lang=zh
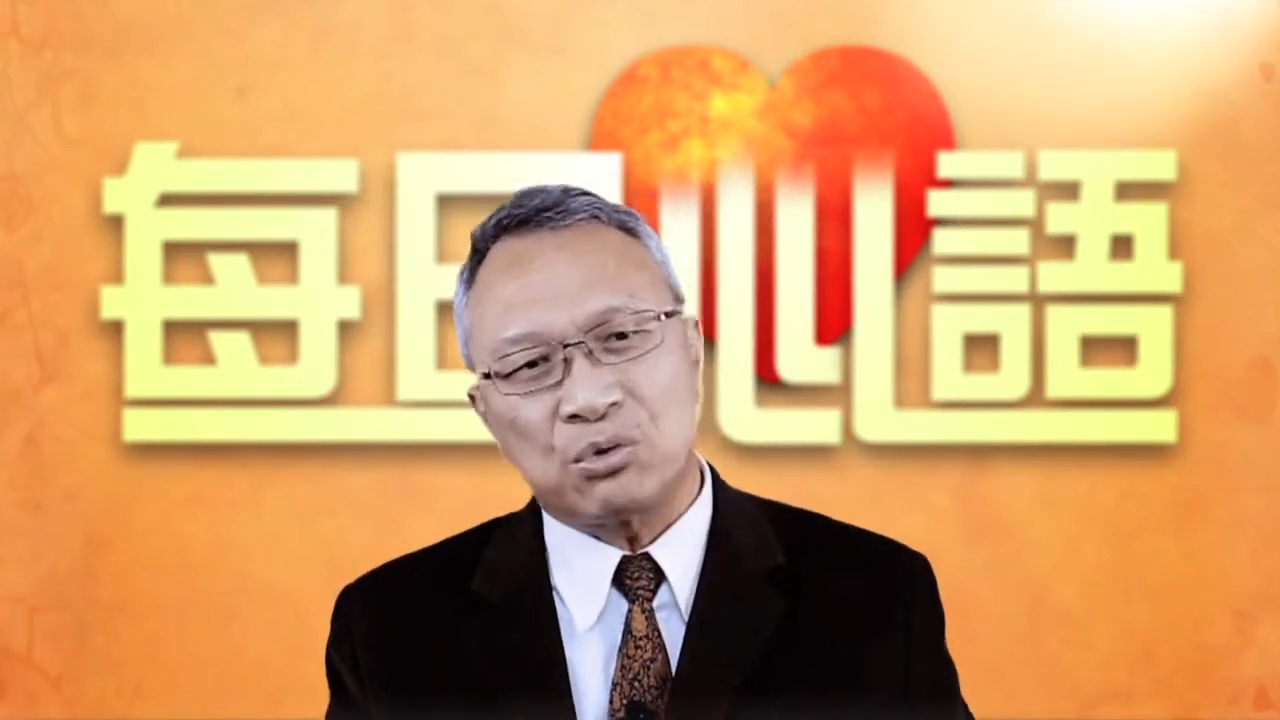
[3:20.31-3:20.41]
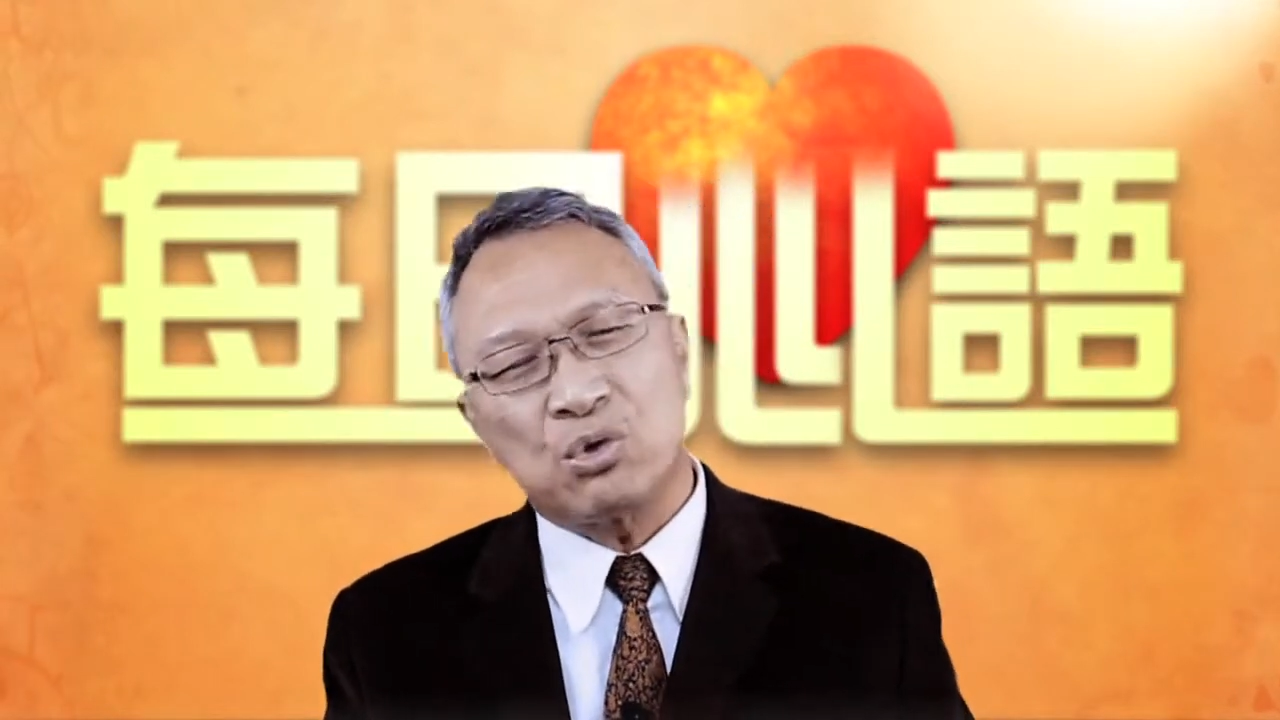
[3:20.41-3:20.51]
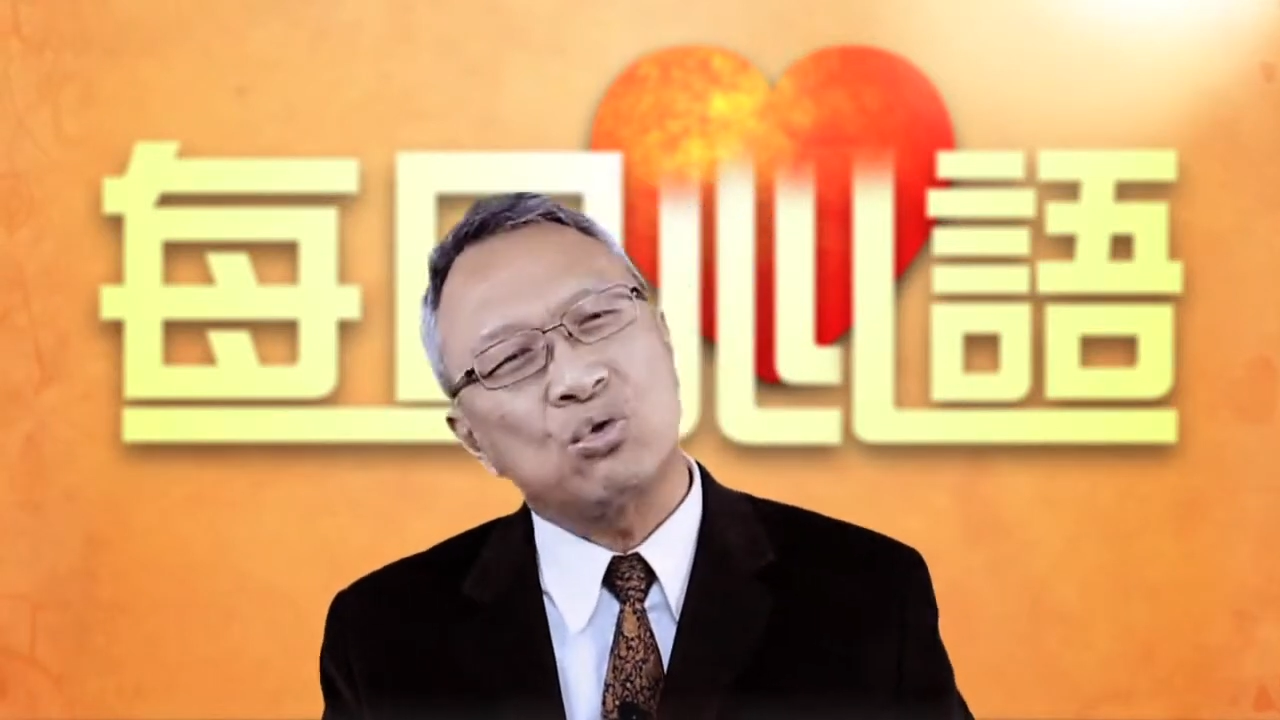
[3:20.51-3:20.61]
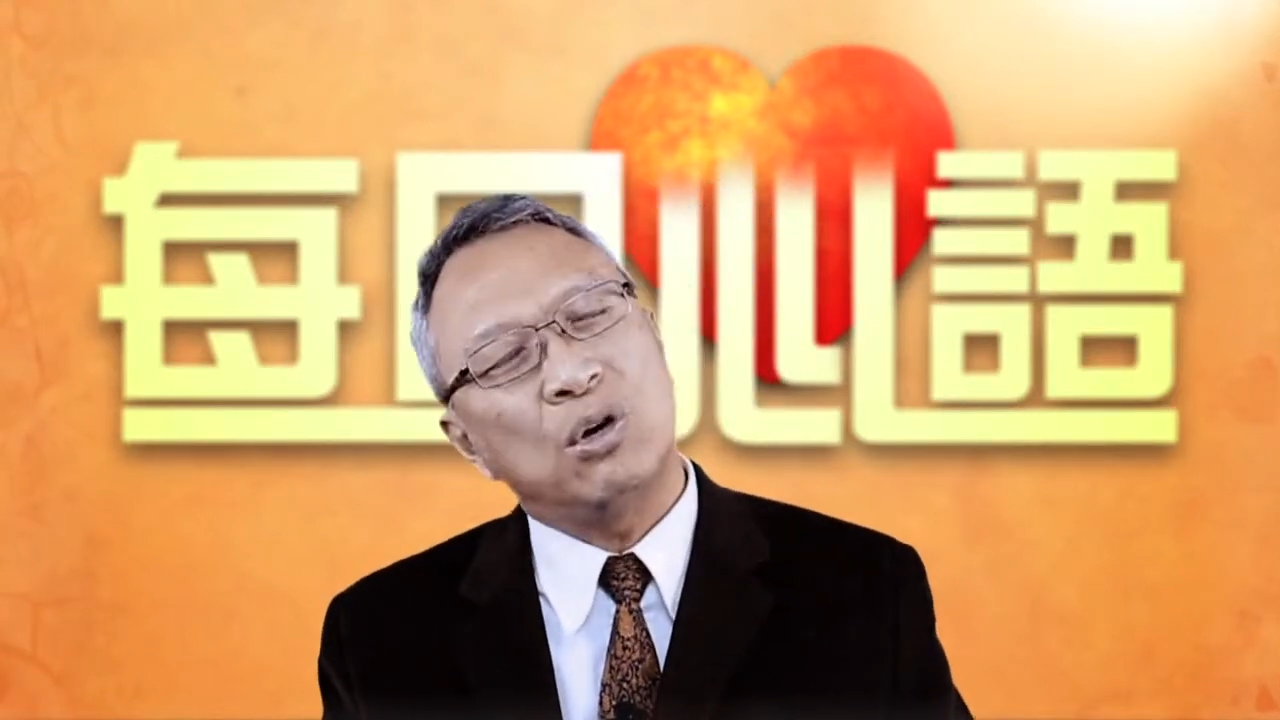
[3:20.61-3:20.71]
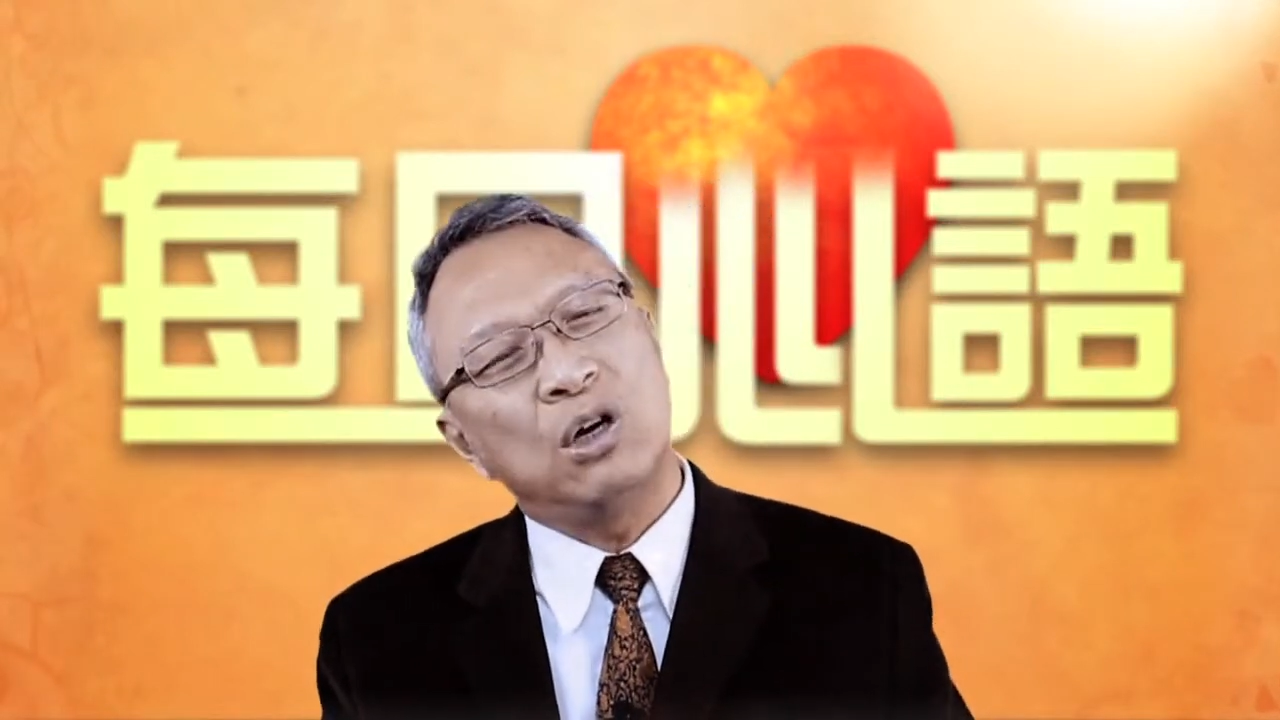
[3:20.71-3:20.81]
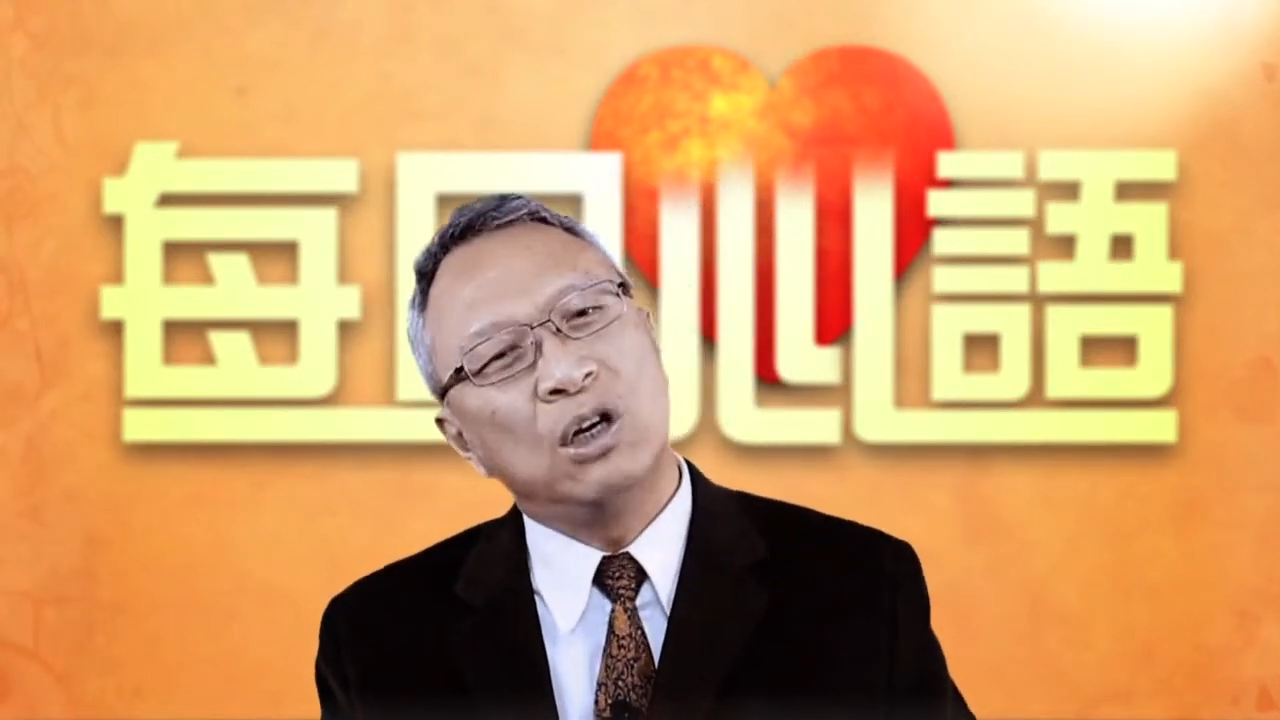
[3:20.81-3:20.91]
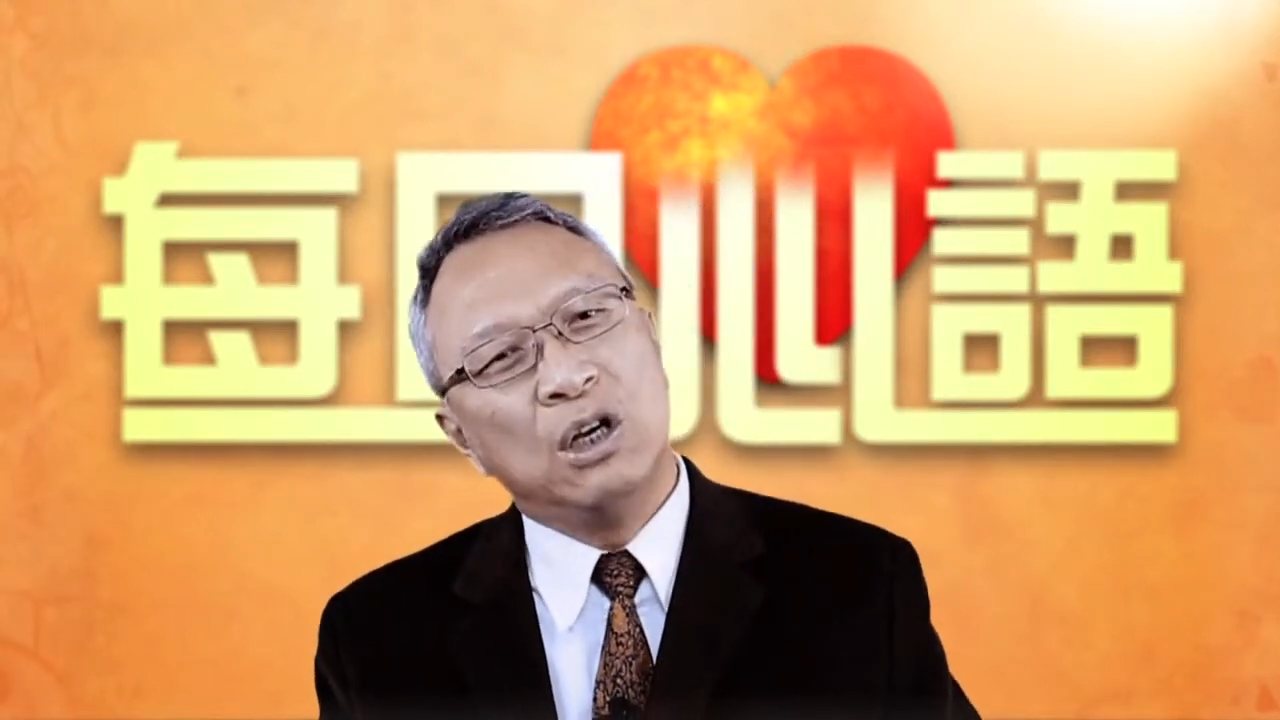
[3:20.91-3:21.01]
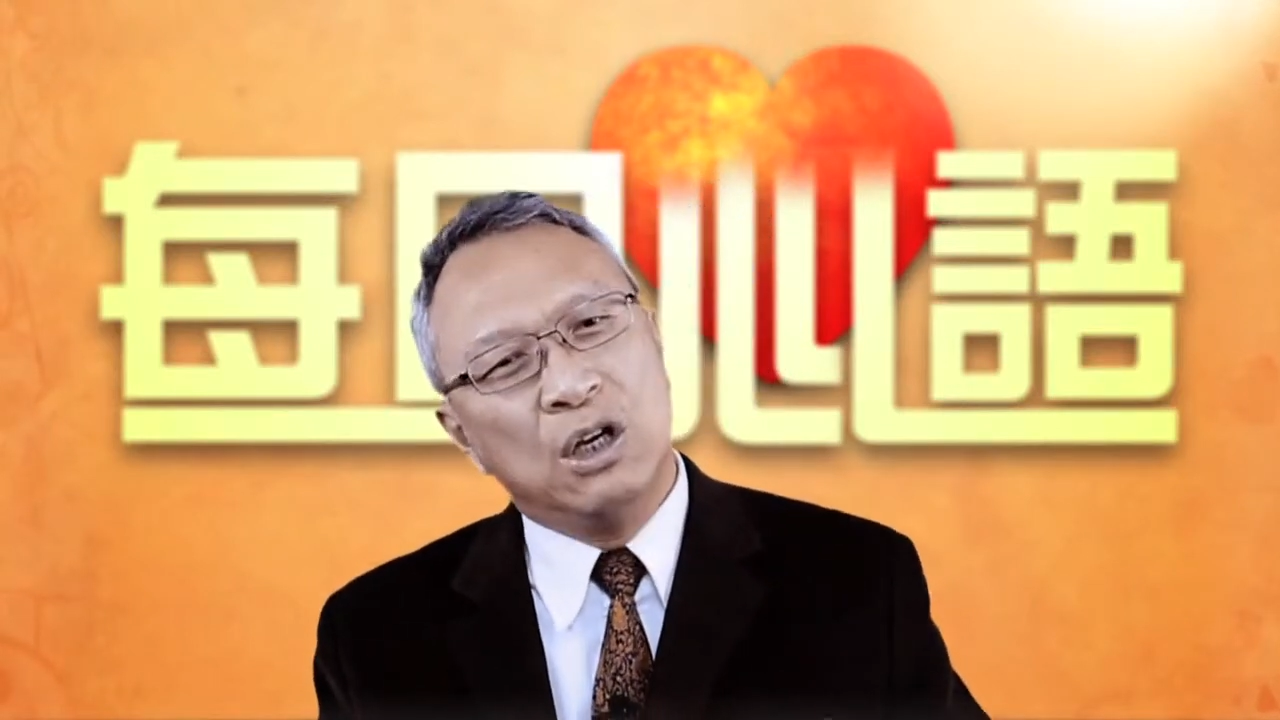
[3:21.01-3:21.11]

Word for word: 是说